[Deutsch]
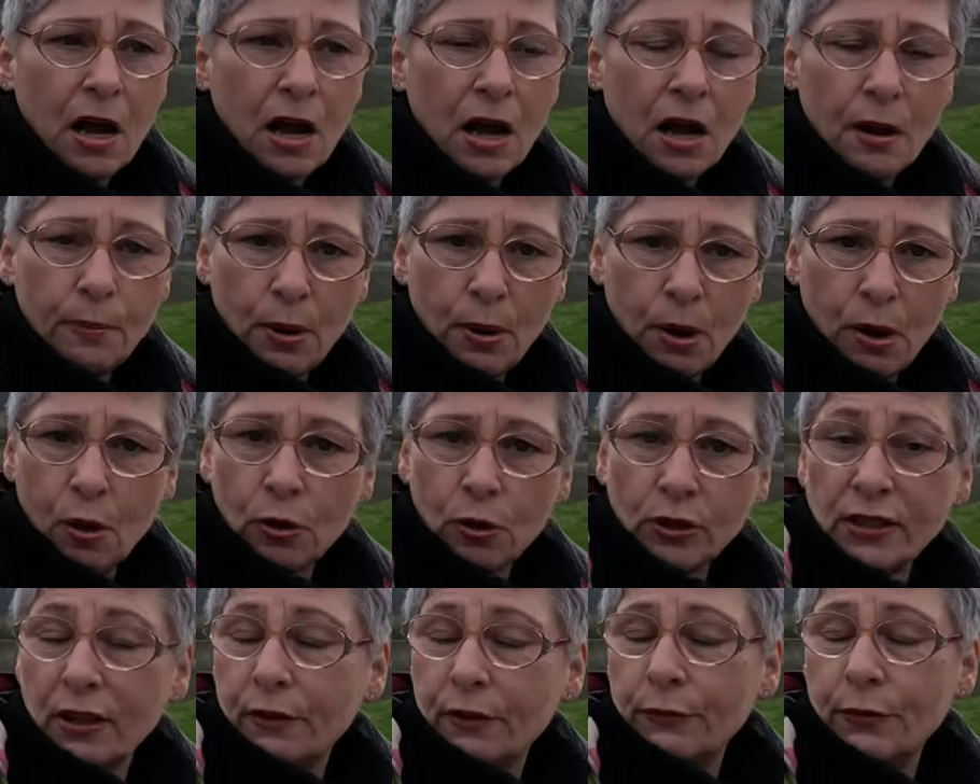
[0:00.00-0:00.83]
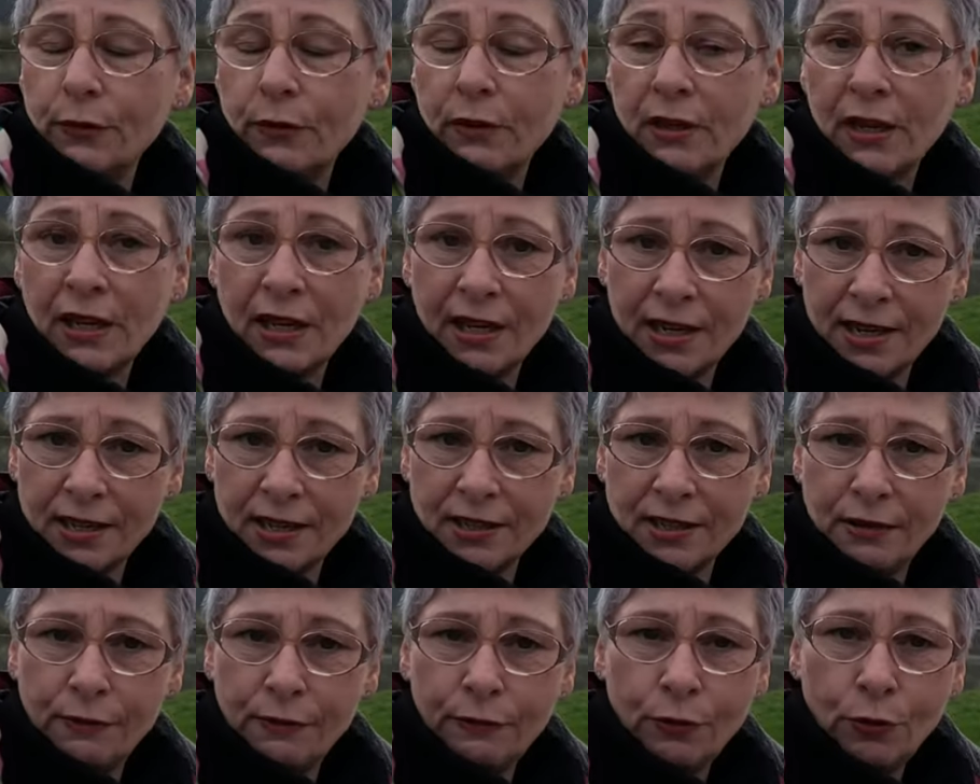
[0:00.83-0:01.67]
aber auch dafür
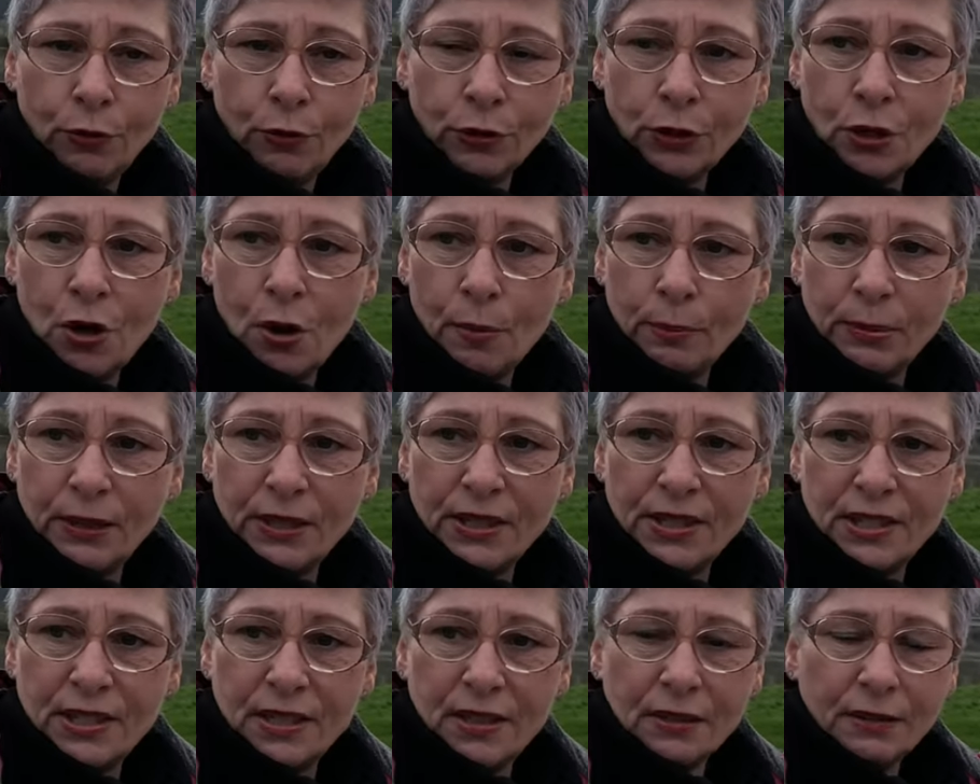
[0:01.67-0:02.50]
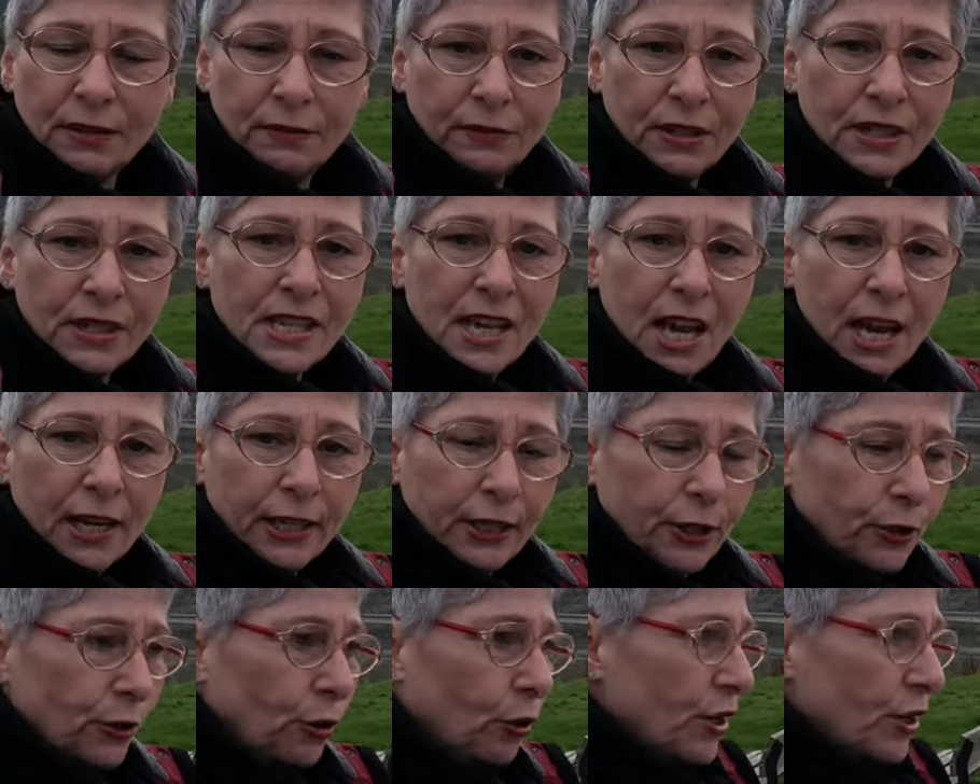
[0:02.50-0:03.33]
relativ unkompliziert. Wir zeigen
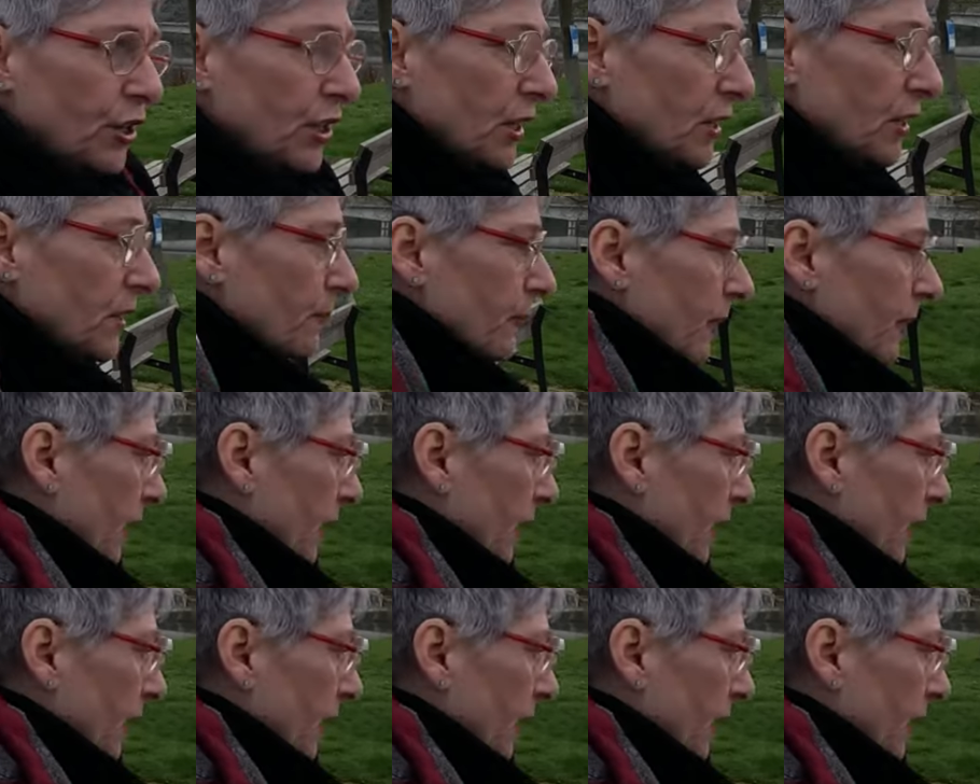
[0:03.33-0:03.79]
ihn euch jetzt